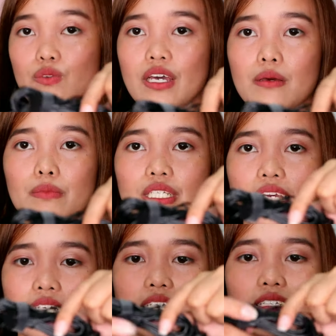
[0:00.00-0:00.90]
yung cable
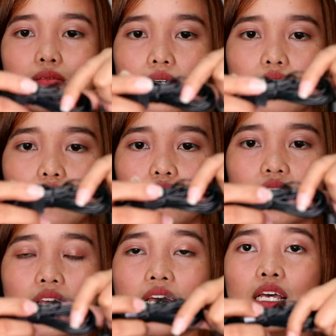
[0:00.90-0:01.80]
niya is 6
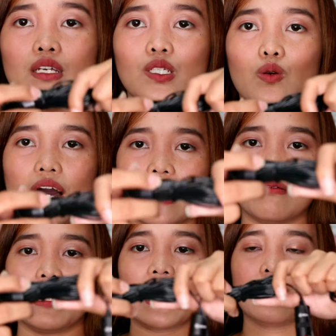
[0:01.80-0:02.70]
meters. So,
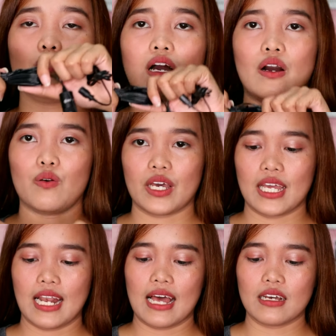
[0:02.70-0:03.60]
kahit malayo ka,
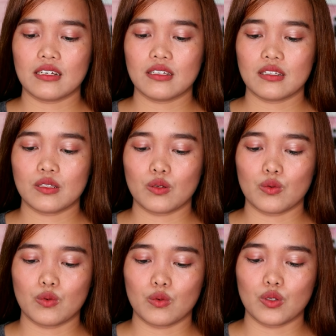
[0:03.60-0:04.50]
okay lang.
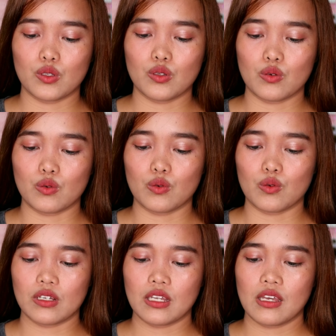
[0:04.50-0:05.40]
So, yun yung
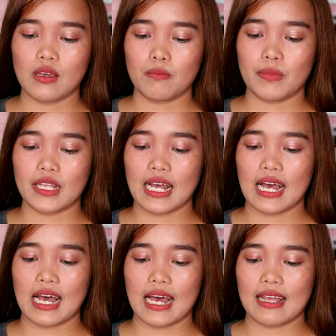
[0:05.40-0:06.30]

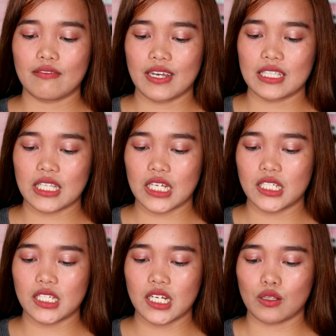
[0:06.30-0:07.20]

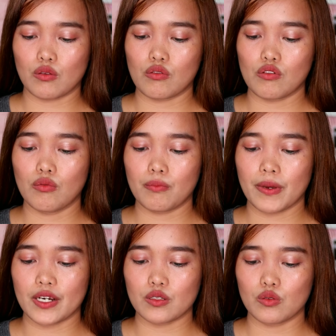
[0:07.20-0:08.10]
pinaka-advantage nito
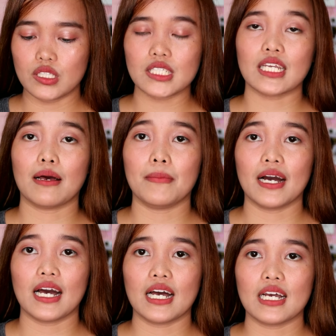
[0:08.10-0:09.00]
compare dun sa
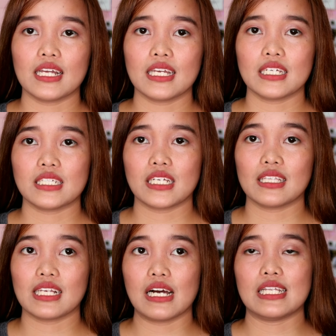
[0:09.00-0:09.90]
mga
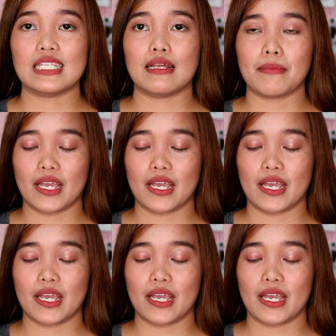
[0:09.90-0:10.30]
shotgun na